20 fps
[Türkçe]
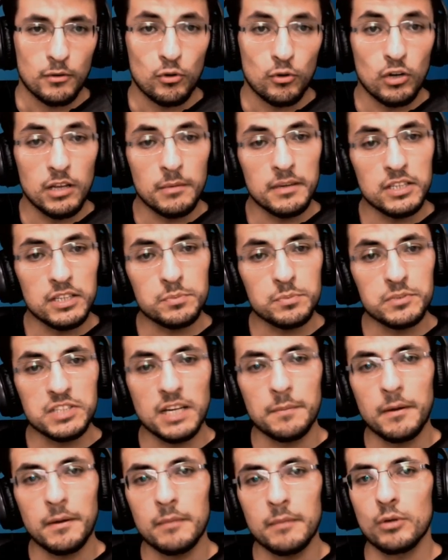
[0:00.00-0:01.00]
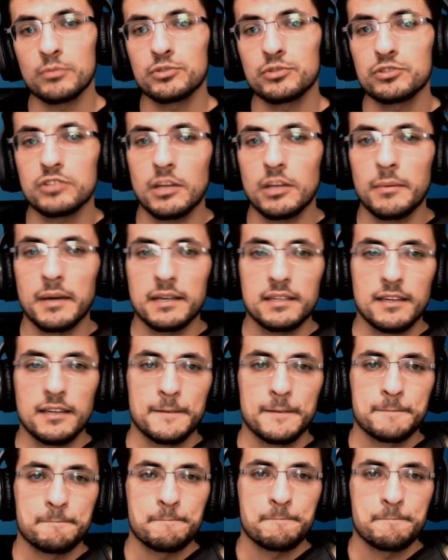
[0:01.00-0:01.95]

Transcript: Goleme hiçbir şey yapamıyormuşuz demek ki.